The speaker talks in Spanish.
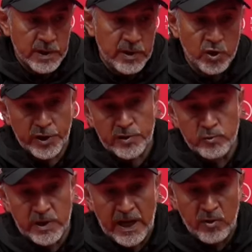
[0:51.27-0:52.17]
dio
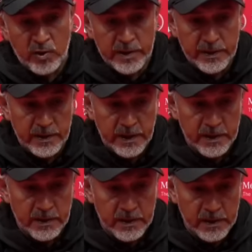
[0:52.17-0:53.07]
resultado
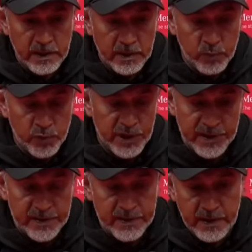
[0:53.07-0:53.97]
en,
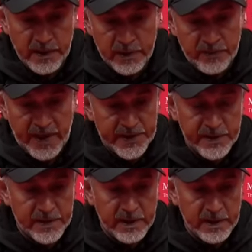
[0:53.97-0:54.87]
muchas
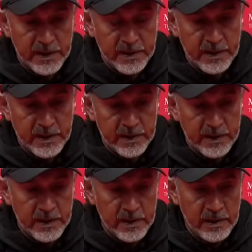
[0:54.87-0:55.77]
fases
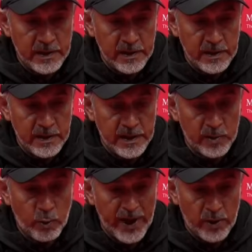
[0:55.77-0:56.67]
del,
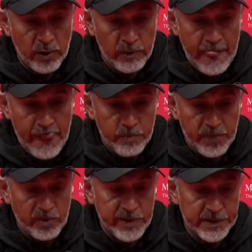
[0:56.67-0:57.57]
juego
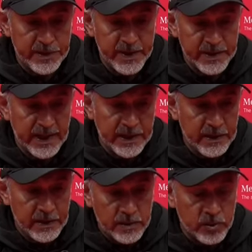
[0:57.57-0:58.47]
pero evidentemente
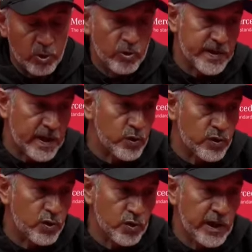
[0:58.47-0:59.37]
no lo estamos
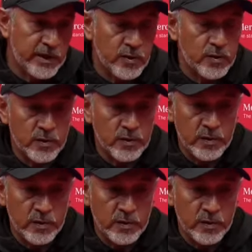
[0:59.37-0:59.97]
coronando con,